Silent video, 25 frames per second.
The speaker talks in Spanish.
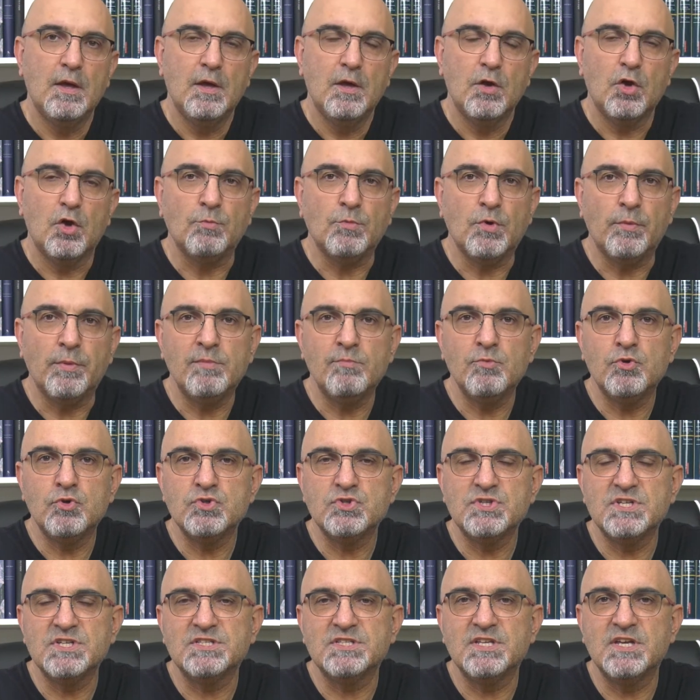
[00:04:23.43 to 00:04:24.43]
Como
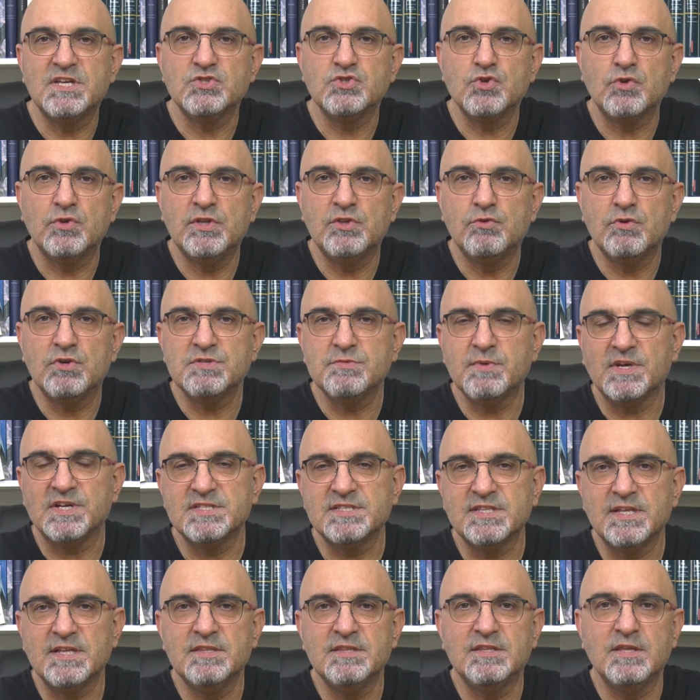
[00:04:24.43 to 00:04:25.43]
vemos, este soneto es
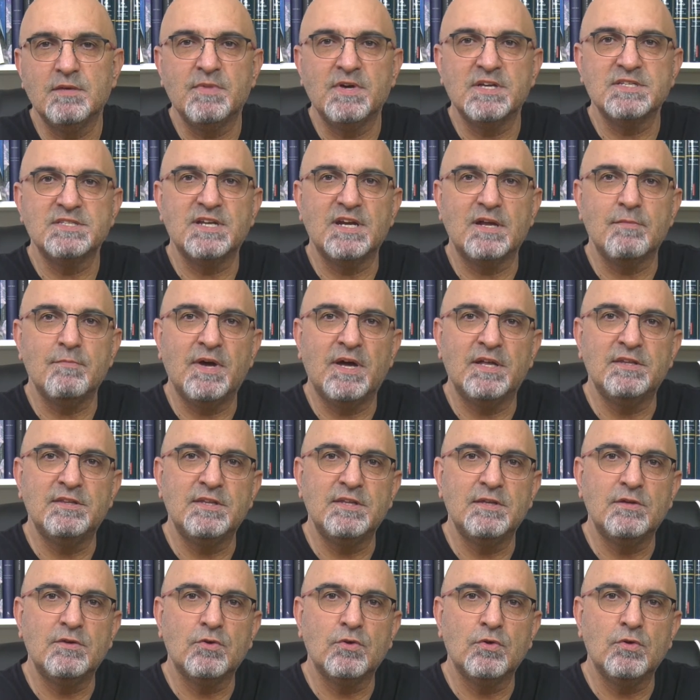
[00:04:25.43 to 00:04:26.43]
bastante más
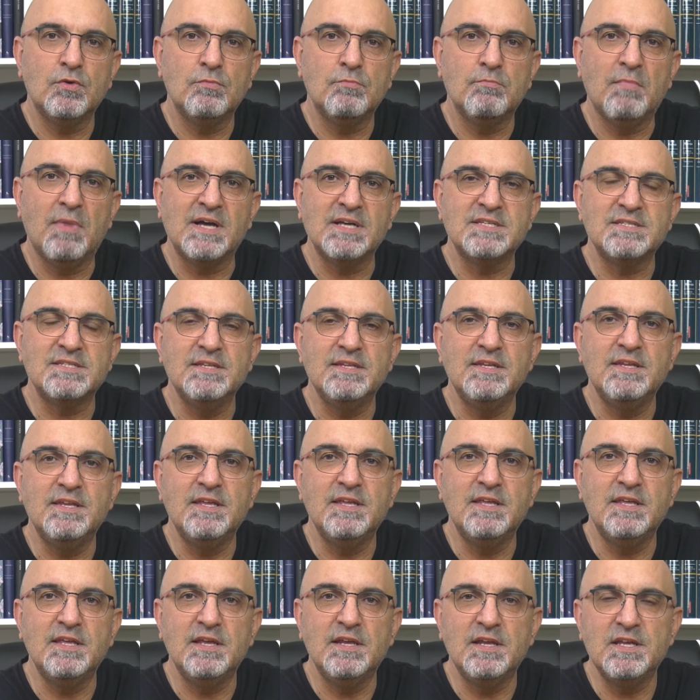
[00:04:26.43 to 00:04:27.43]
dramático, más
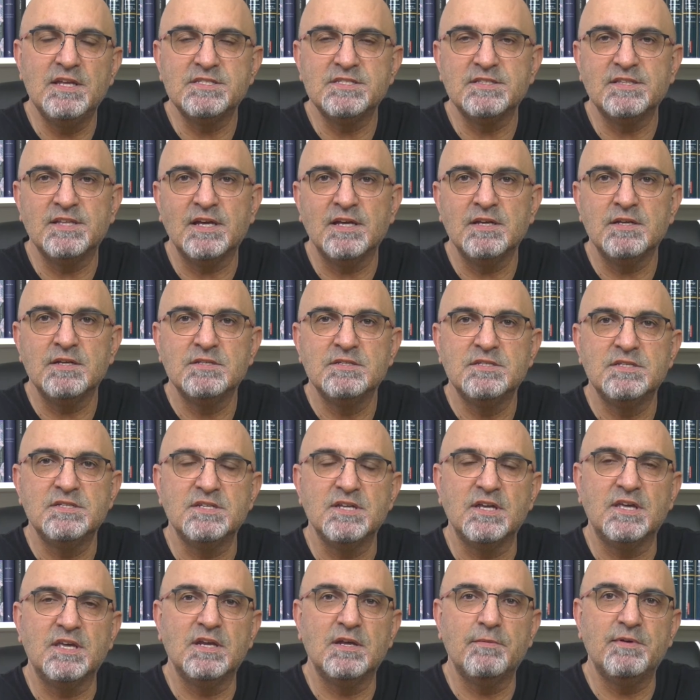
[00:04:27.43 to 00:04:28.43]
nihilista, si
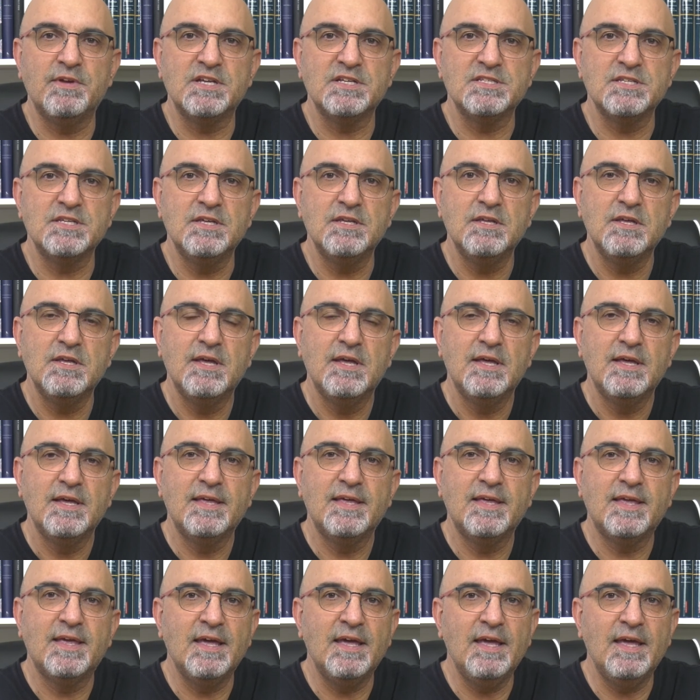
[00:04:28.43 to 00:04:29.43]
se quiere ver así,
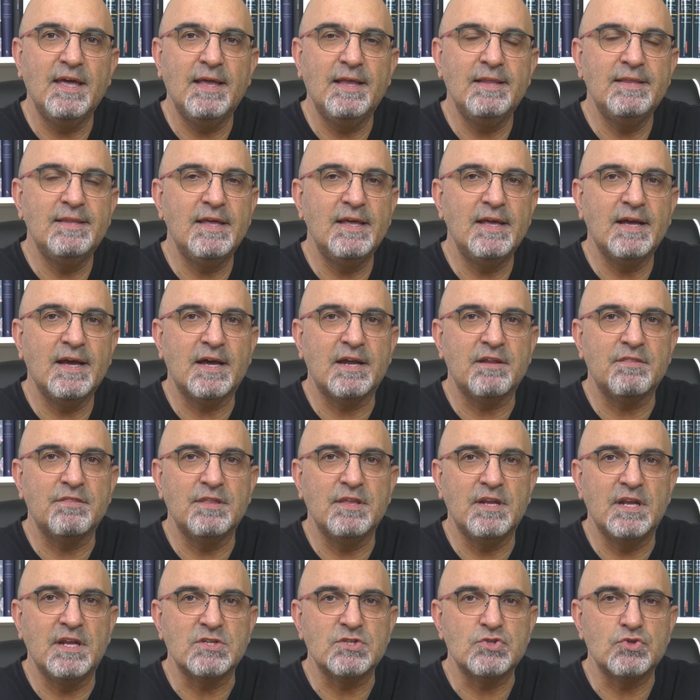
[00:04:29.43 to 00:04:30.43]
que el de
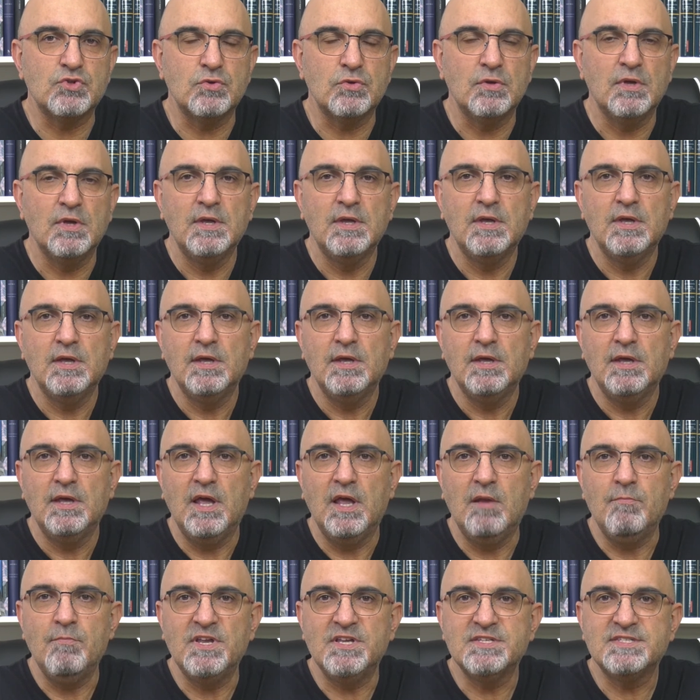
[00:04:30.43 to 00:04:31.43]
Garcilaso.
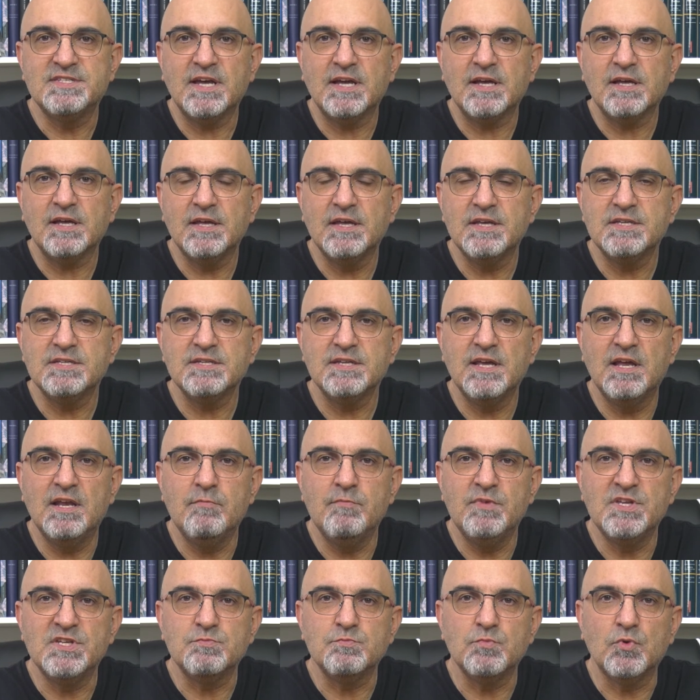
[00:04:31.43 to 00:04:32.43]
El mensaje es
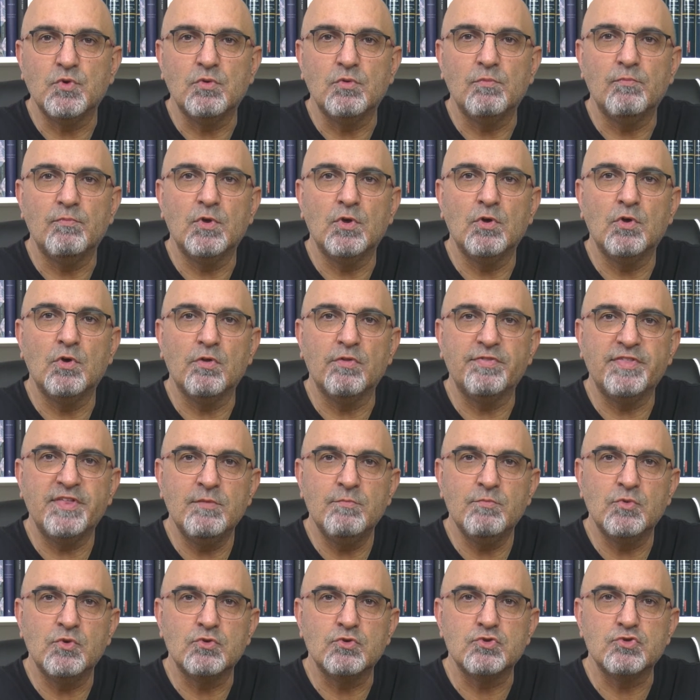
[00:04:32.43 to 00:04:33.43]
el mismo,
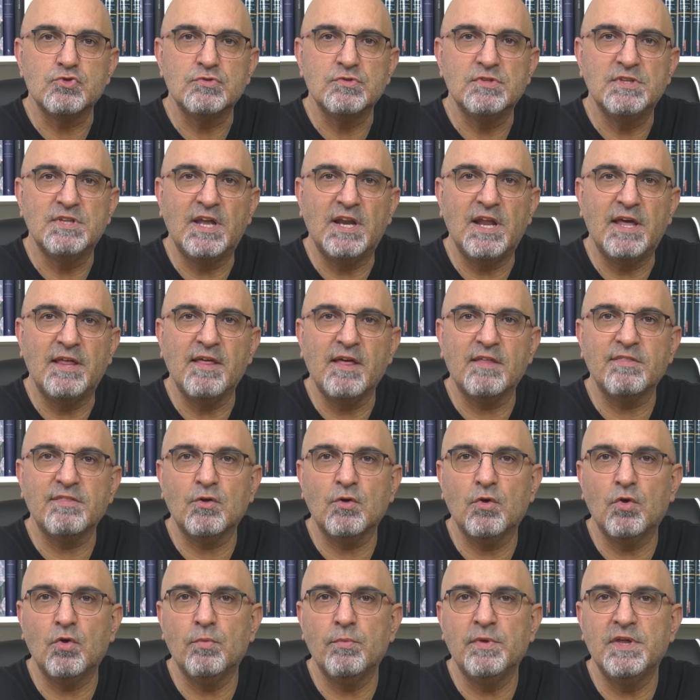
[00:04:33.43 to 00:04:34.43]
gocemos de la edad
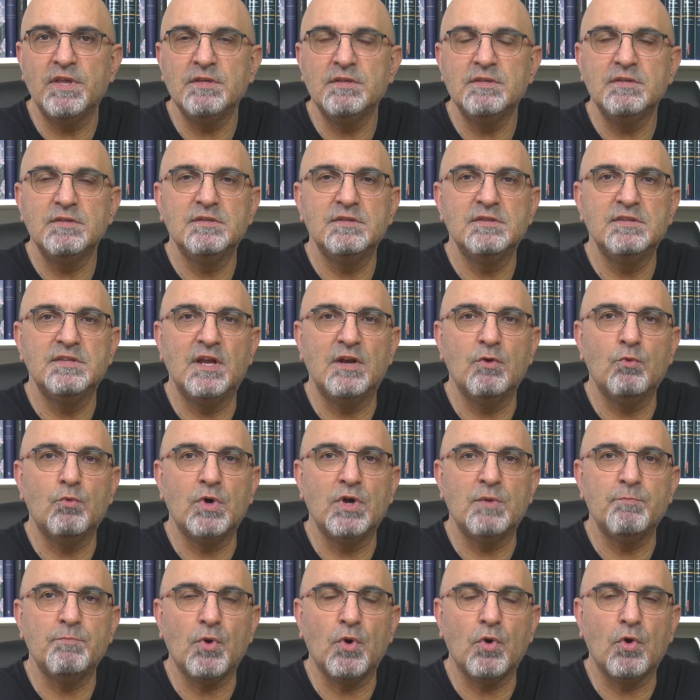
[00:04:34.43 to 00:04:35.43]
joven, del
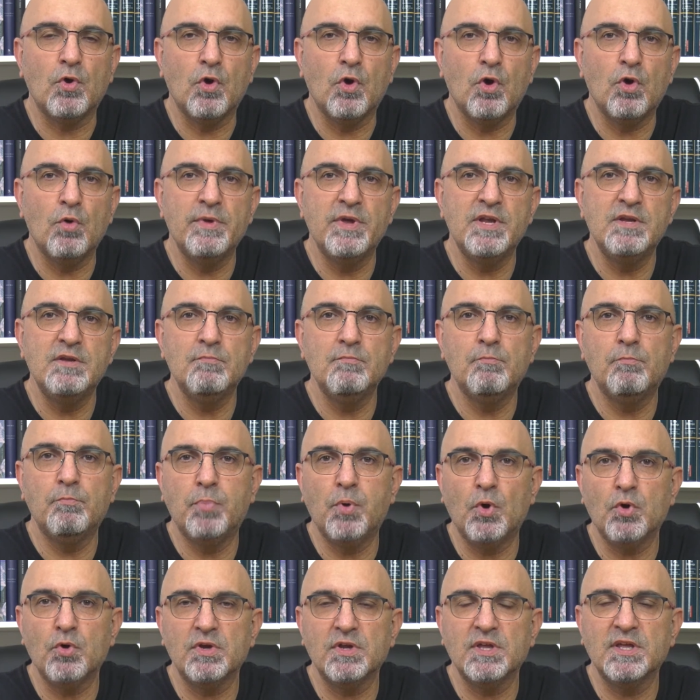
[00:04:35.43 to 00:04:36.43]
cuerpo joven,
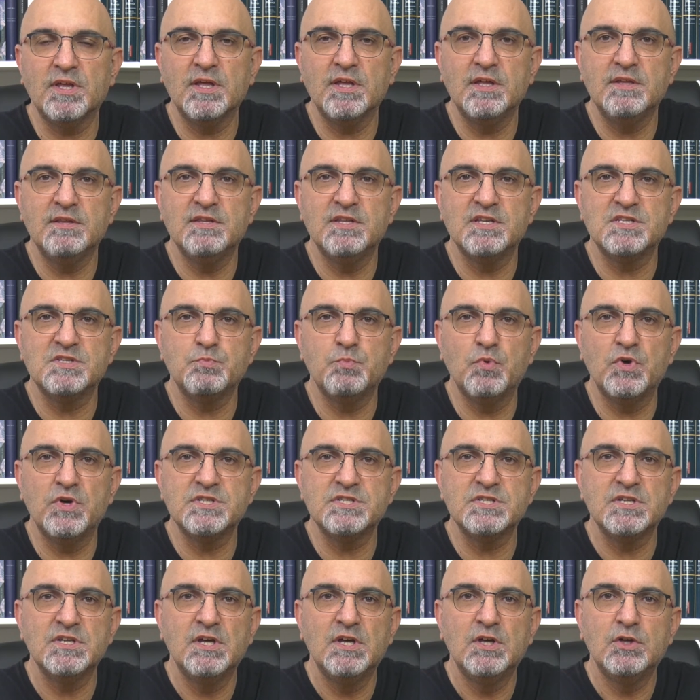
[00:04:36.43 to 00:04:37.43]
porque
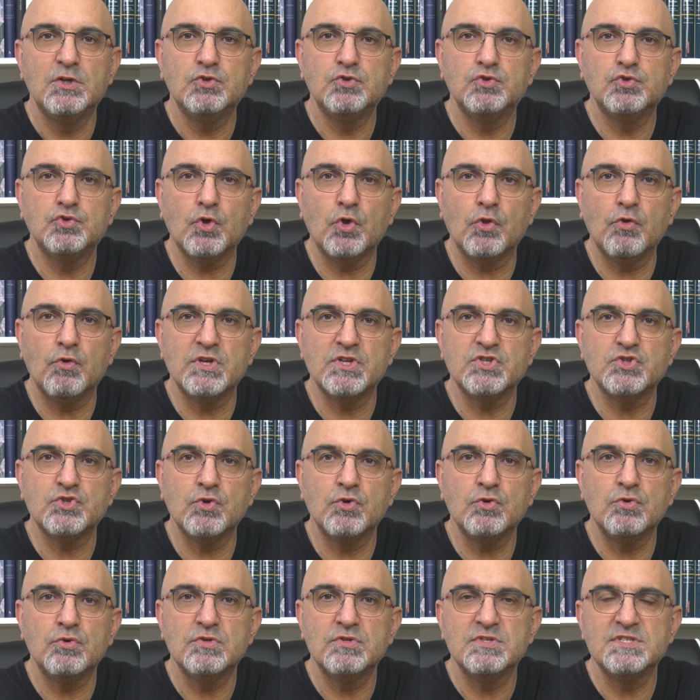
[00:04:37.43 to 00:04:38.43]
después todo
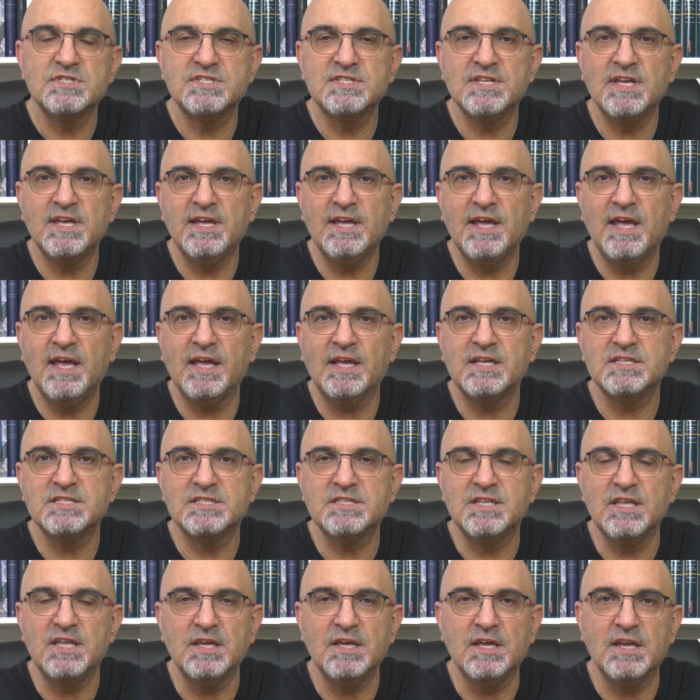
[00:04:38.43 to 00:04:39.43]
eso se
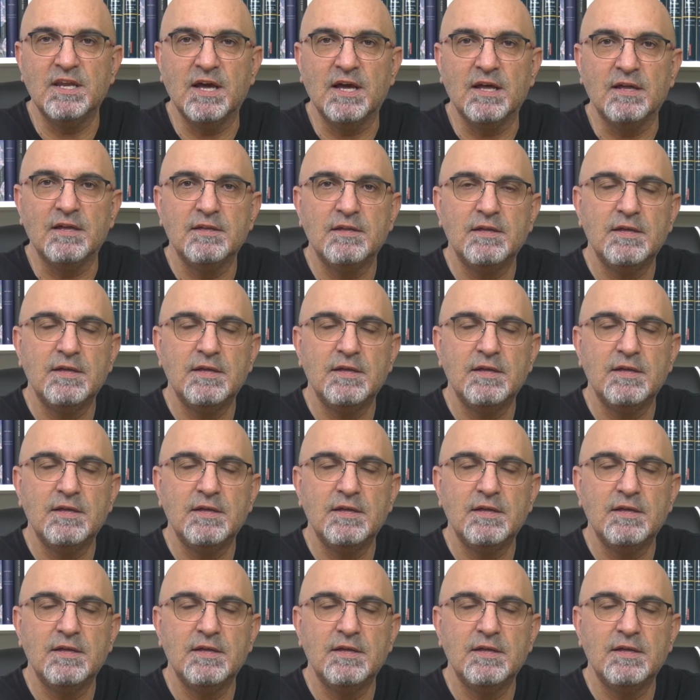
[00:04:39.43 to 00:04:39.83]
extinguirá.